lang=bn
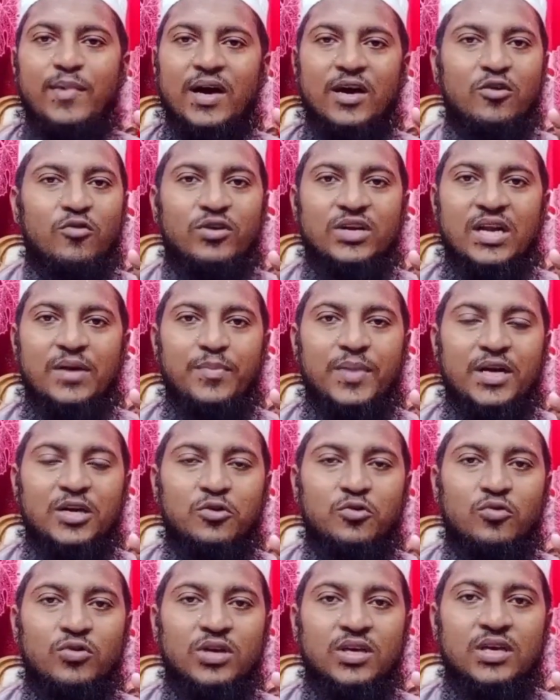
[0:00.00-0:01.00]
এই বাক্যটা
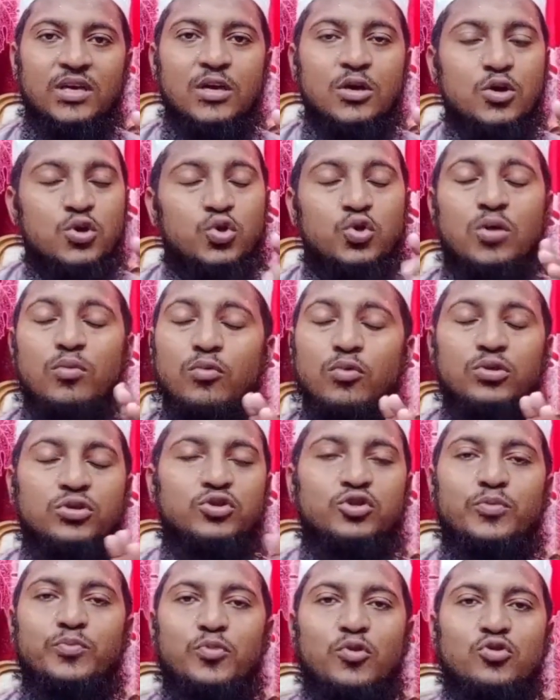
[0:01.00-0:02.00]
পাঠ করে
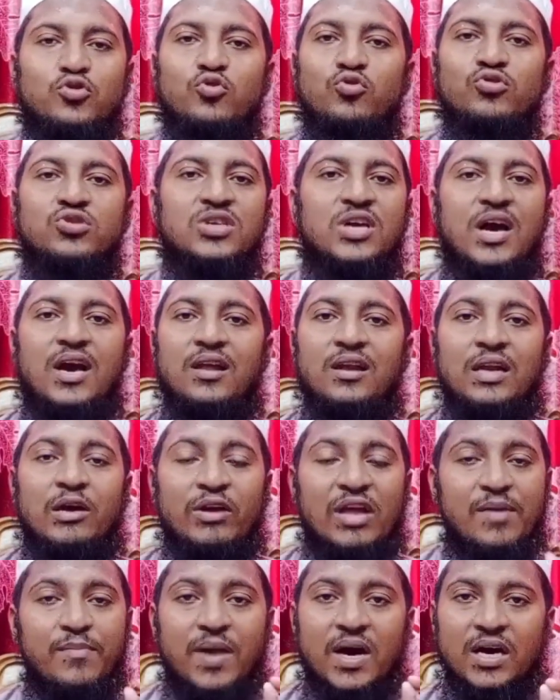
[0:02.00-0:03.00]
সমস্ত প্রশংসা
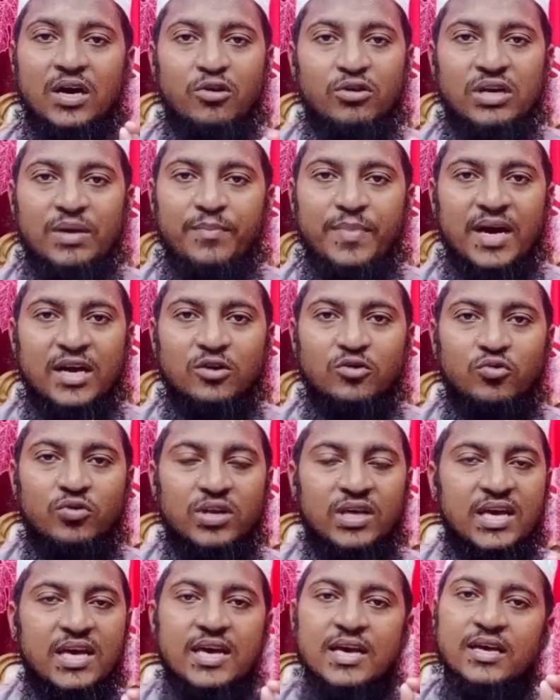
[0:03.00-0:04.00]
আল্লাহ এই বাক্যটা পাঠ
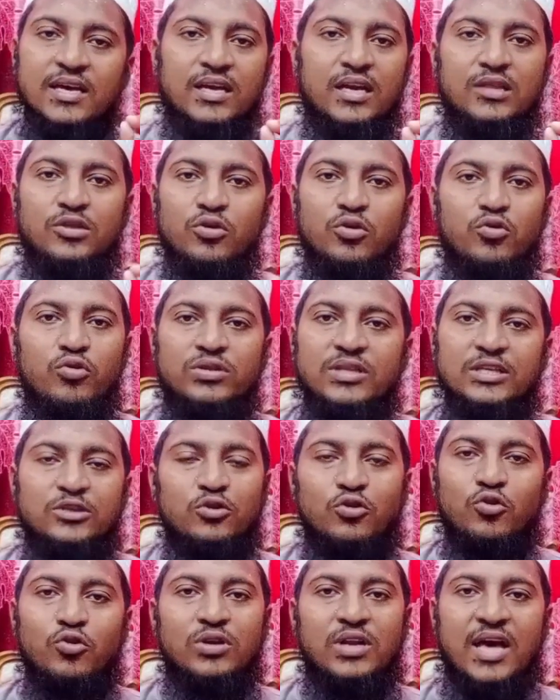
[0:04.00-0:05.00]
করে কৃতজ্ঞতা
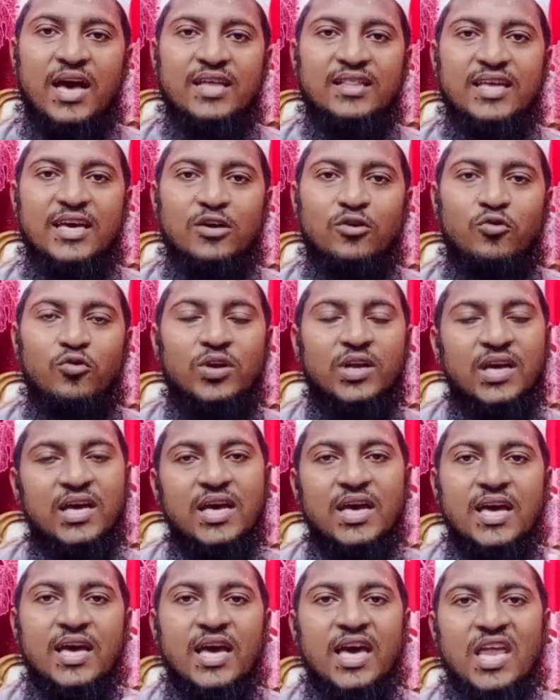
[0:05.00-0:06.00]
যখন আদায় করে
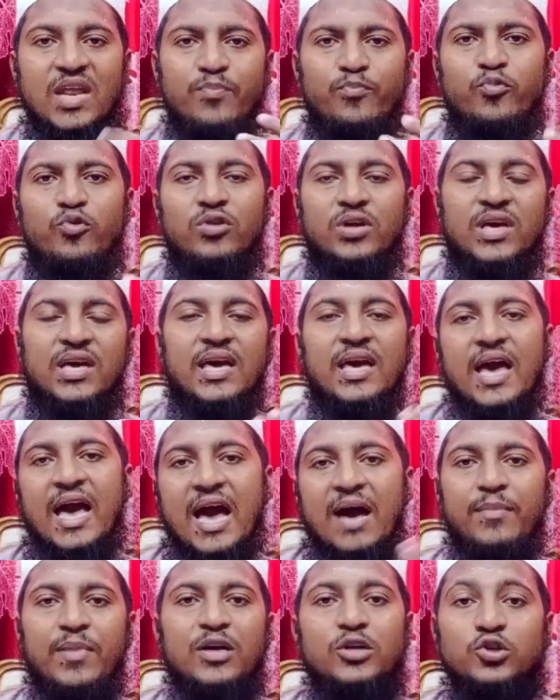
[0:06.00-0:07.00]
এরপরে
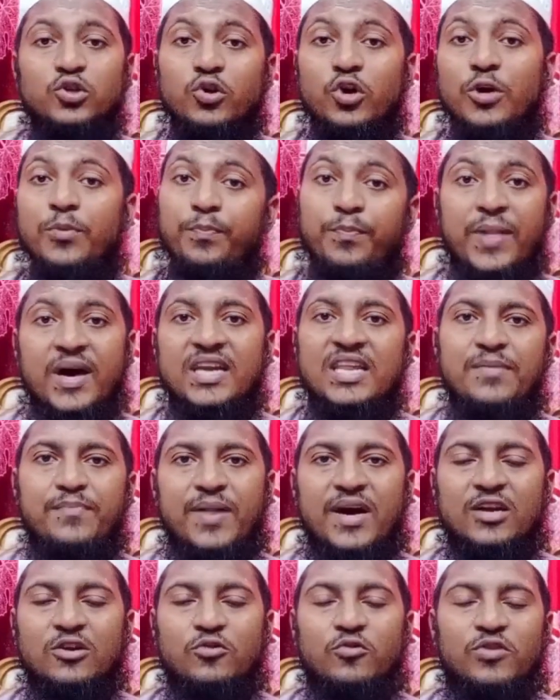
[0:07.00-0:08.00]
আবার যখন পানি
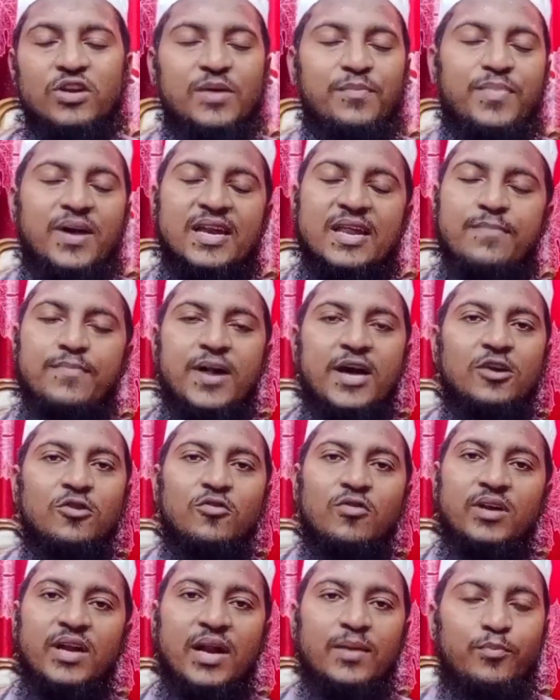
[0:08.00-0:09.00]
পান করে পানি পান
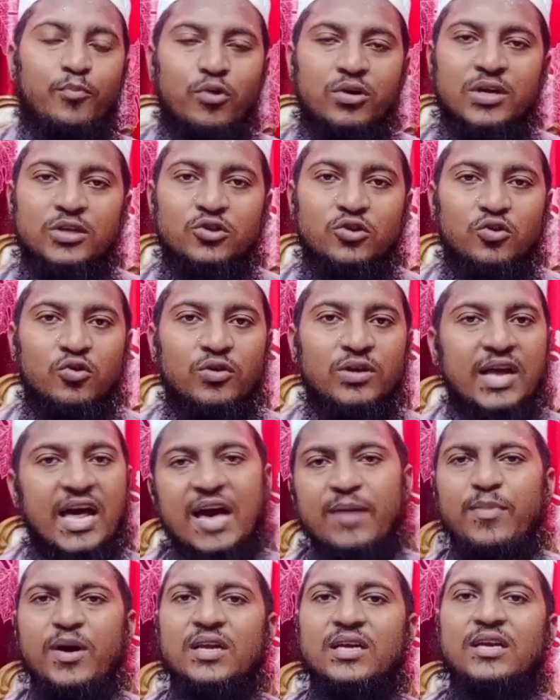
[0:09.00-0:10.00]
করার পরে যখন
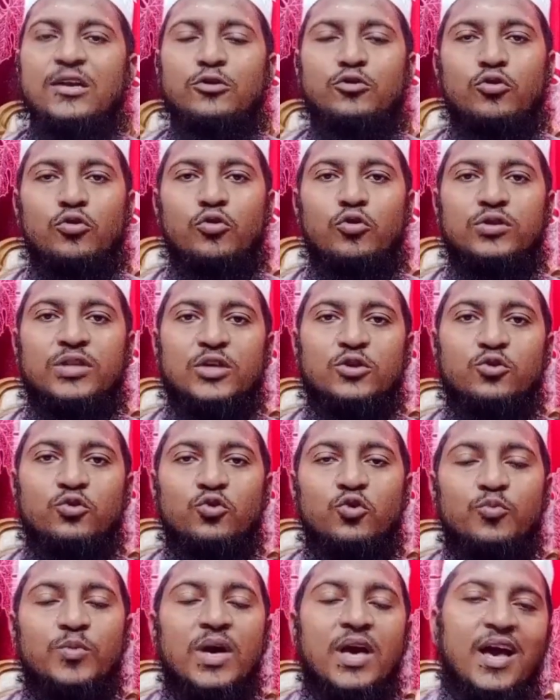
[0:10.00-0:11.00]
আবার কৃতজ্ঞতা
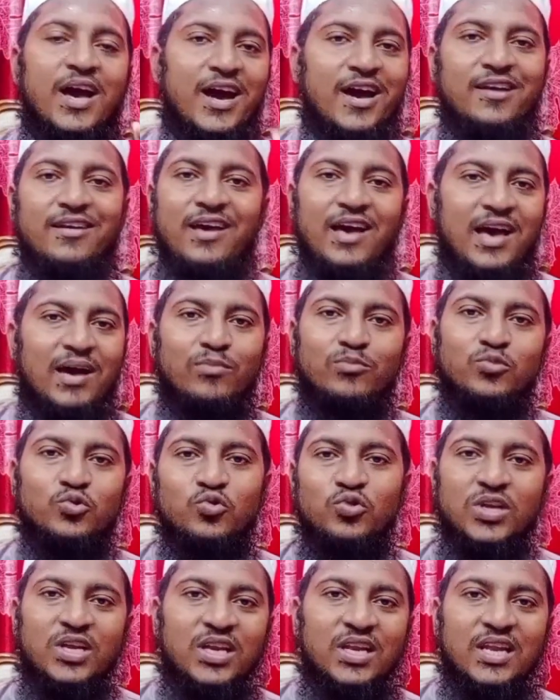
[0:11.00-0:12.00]
স্বরূপ
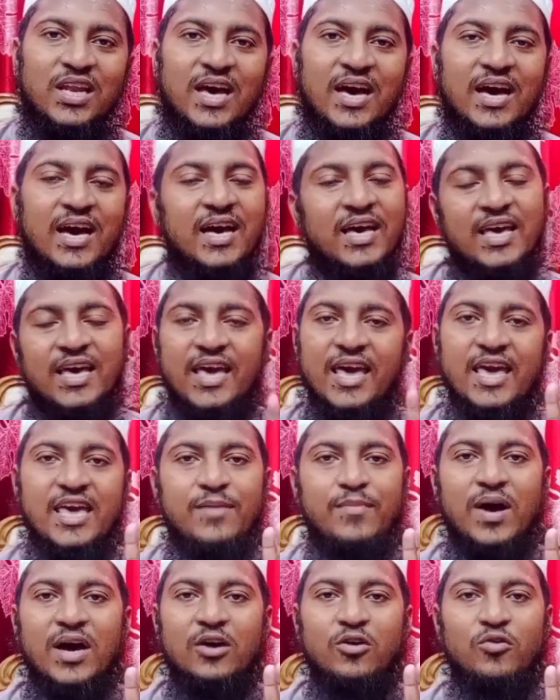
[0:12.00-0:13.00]
আলহামদুলিল্লাহ বিল্লাহ
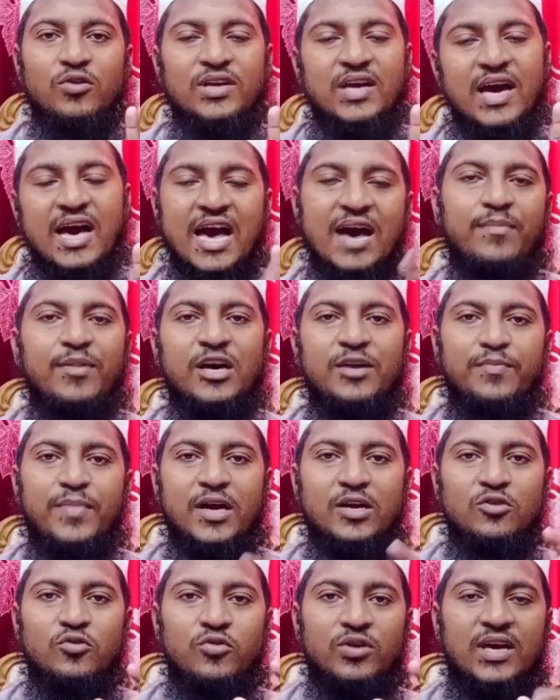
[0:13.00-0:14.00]
এই বাক্যটা আবার
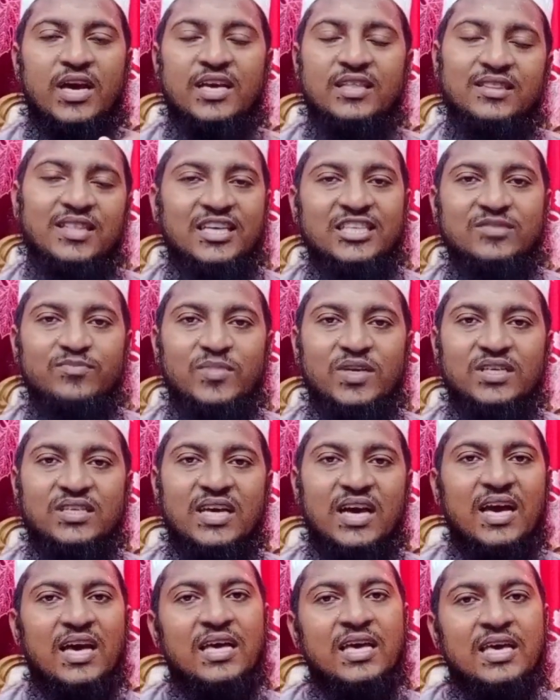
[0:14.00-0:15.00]
পাঠ করে এই
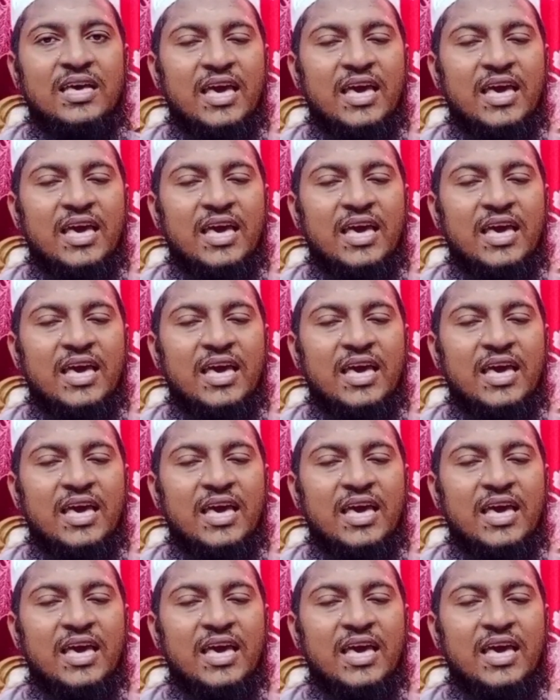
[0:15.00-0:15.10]
তাজবিটা